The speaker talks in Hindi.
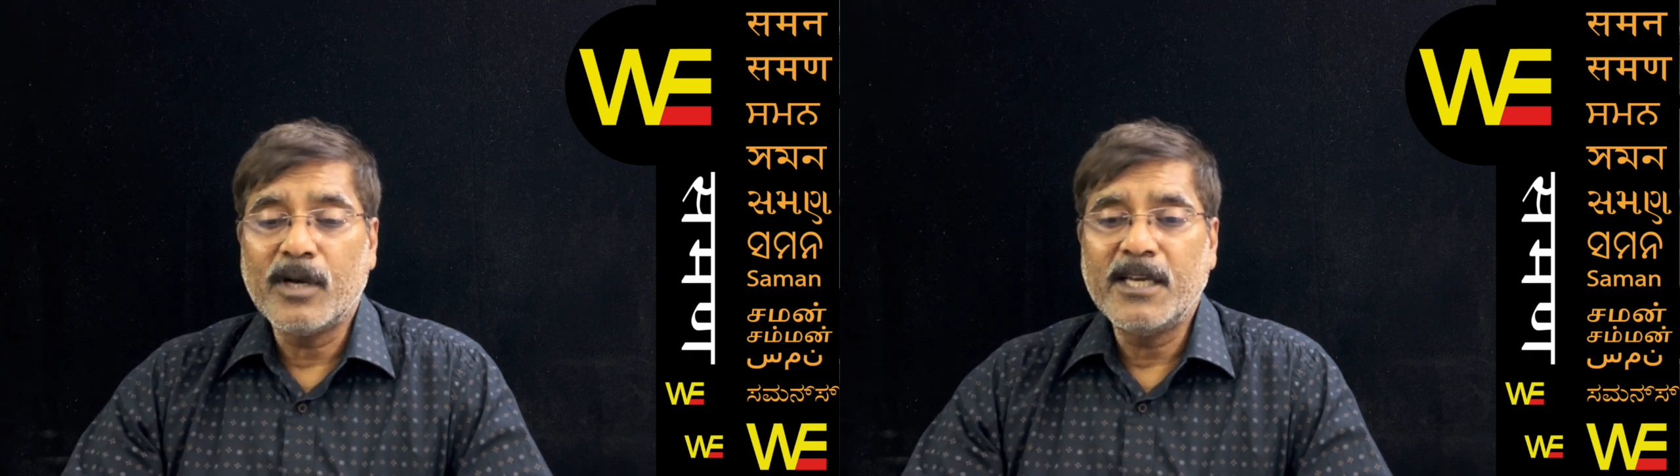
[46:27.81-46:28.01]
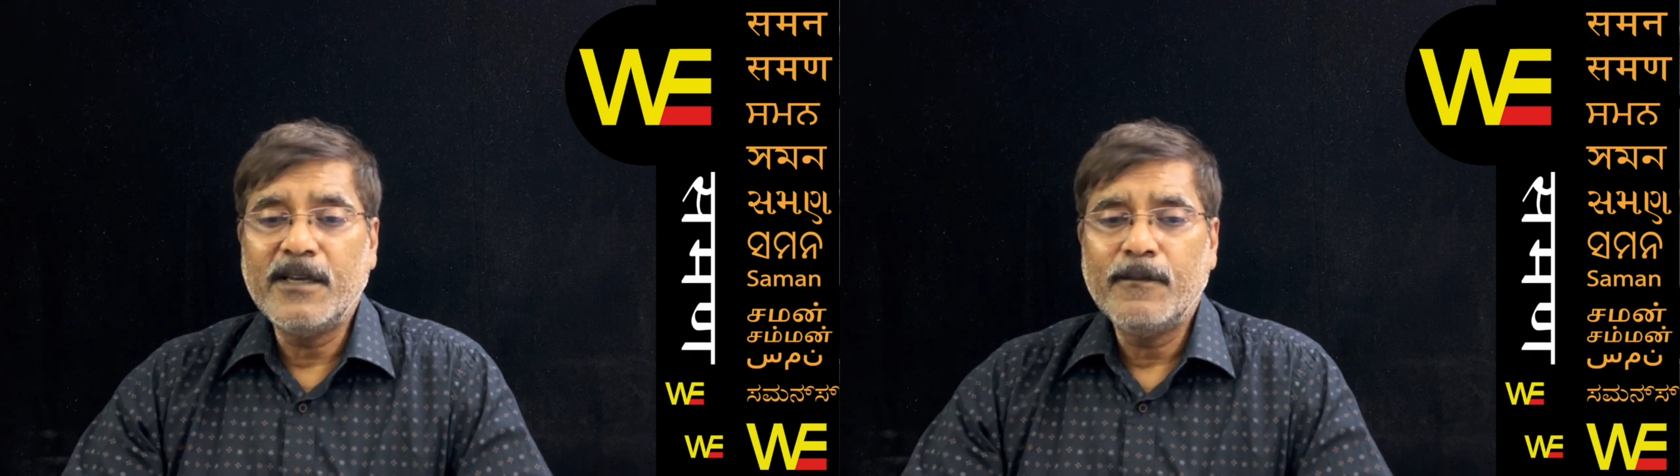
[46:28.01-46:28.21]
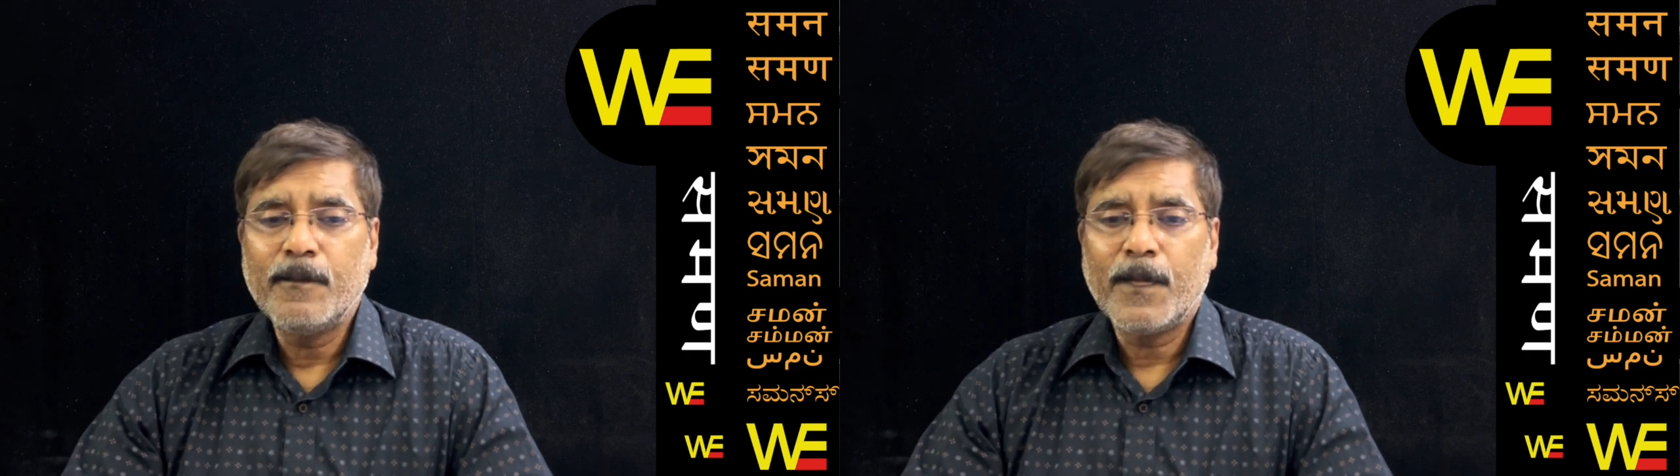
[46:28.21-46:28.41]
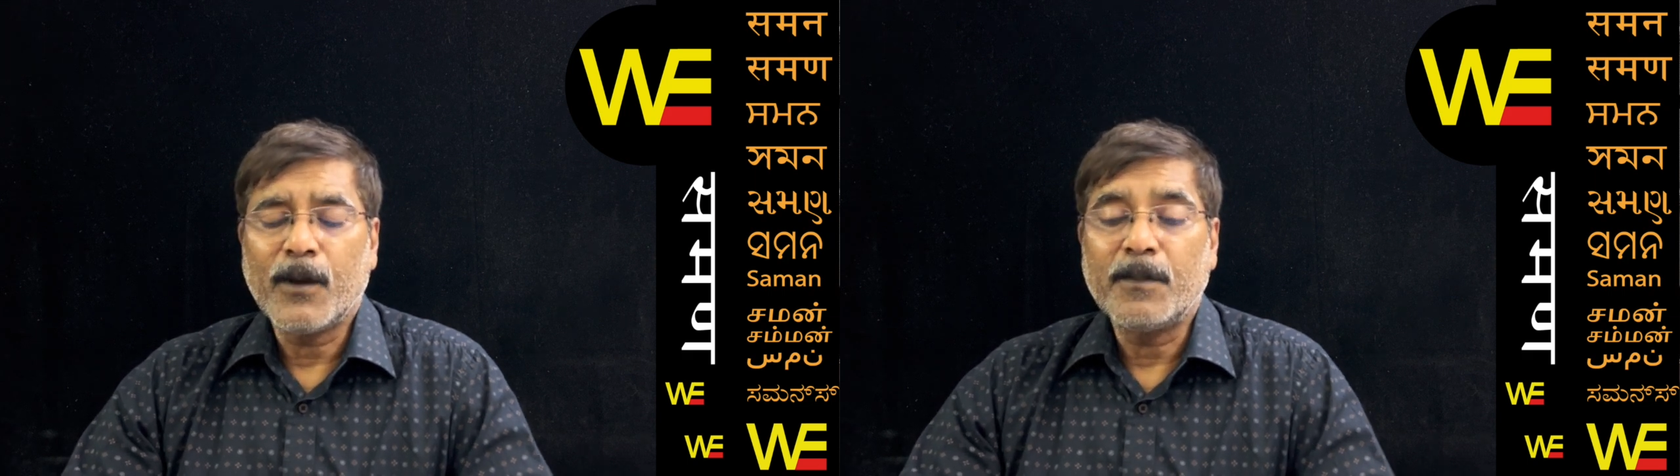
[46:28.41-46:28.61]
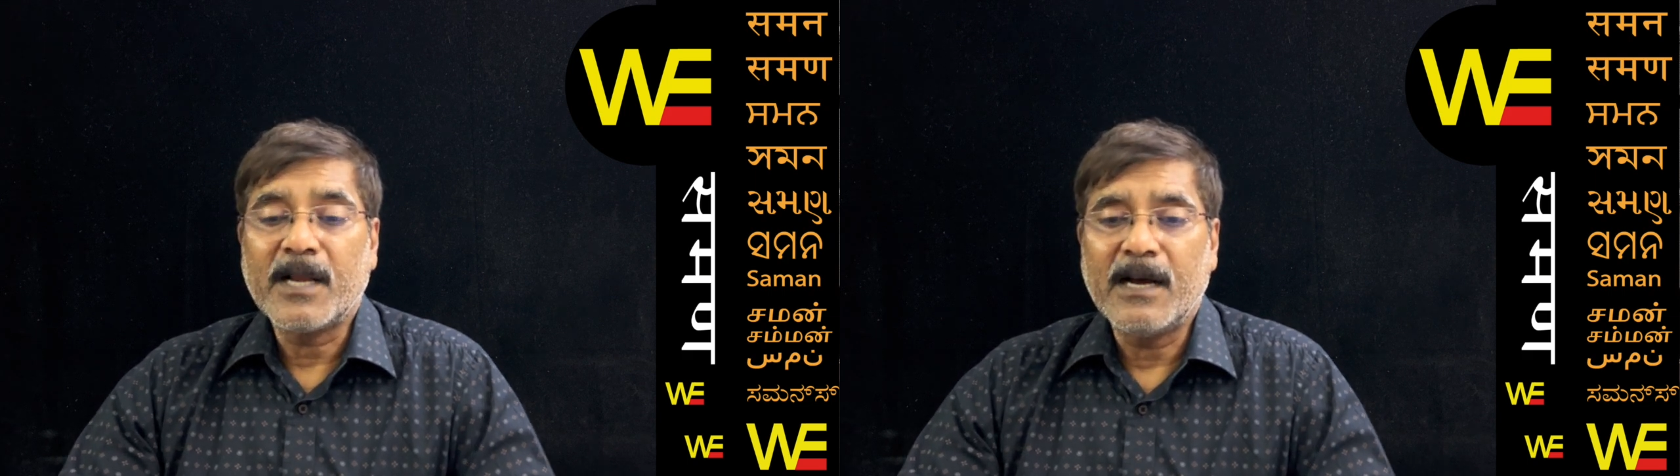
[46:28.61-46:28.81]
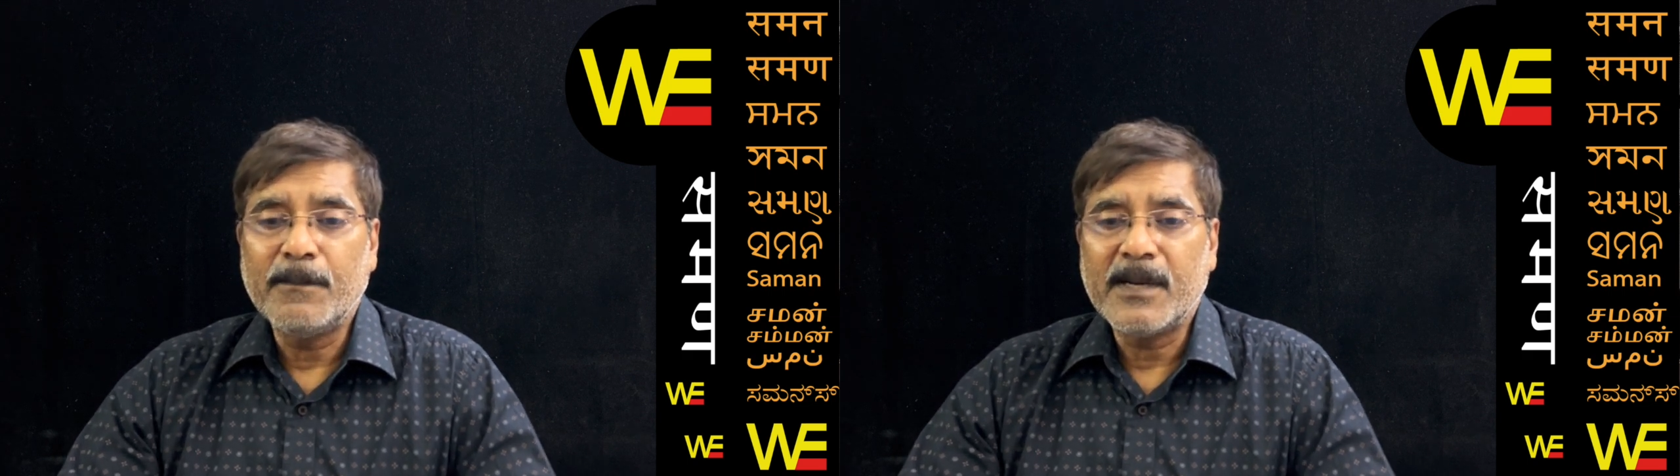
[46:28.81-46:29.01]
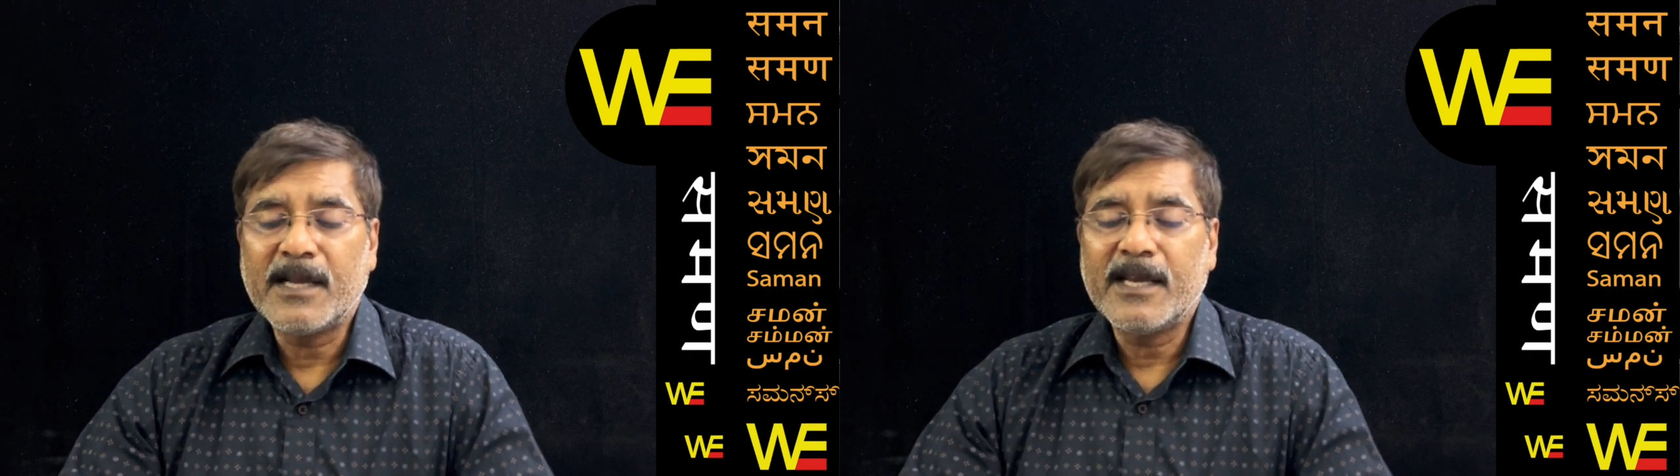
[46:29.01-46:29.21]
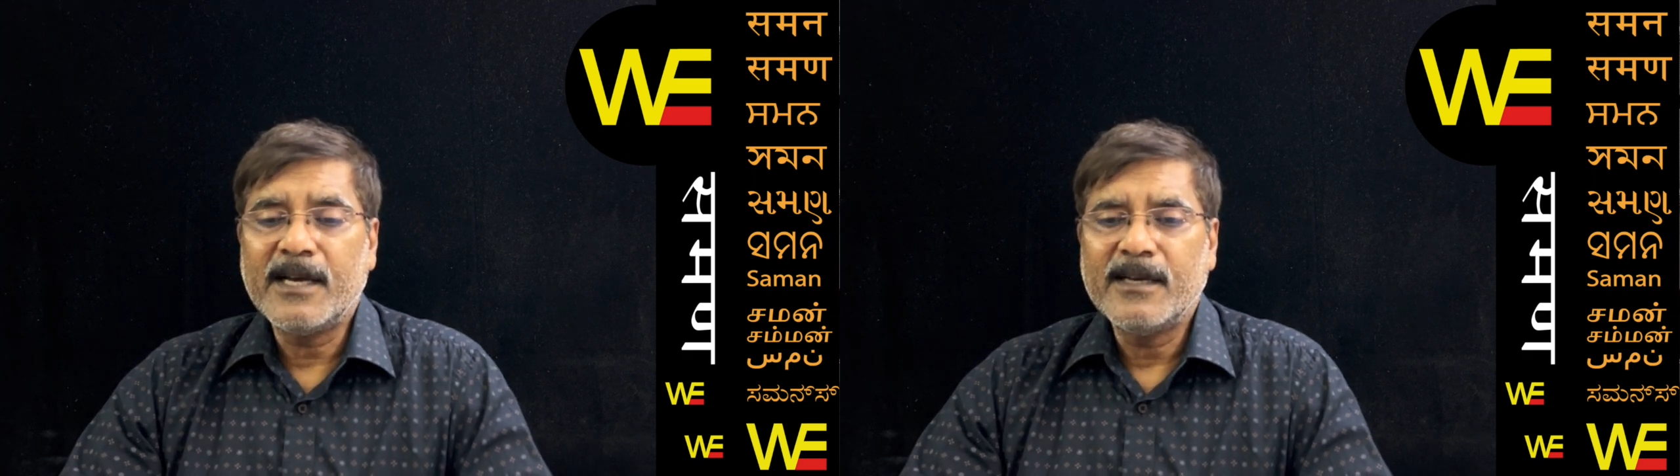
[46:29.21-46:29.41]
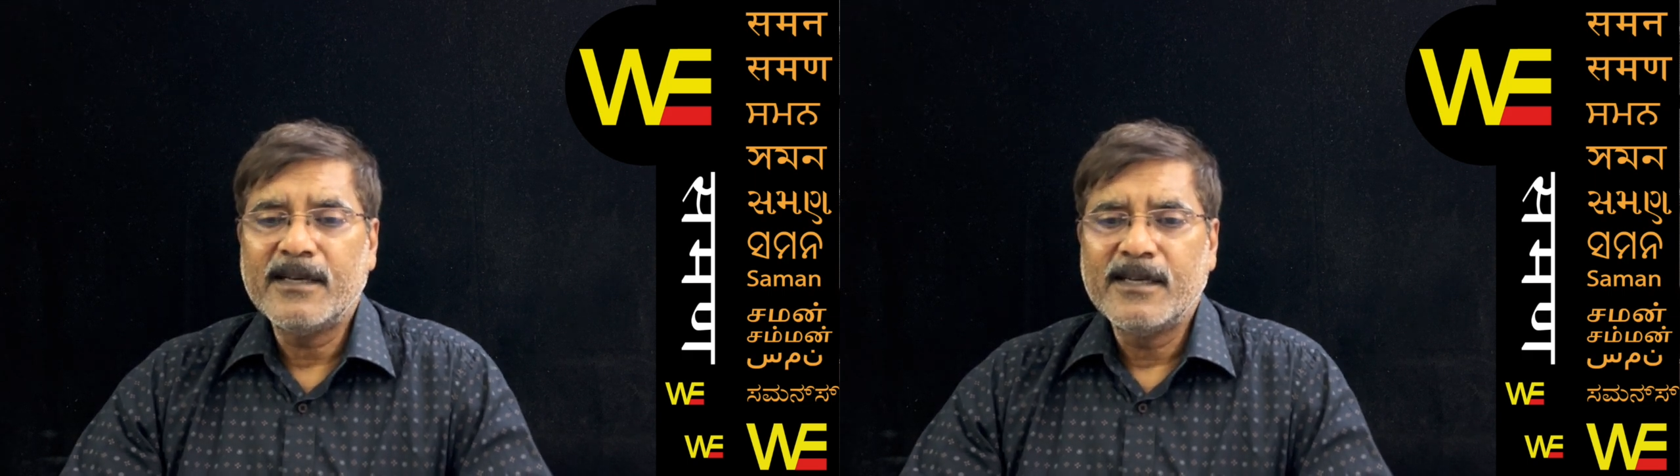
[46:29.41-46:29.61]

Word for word: गई तो अपने काम पे लग गया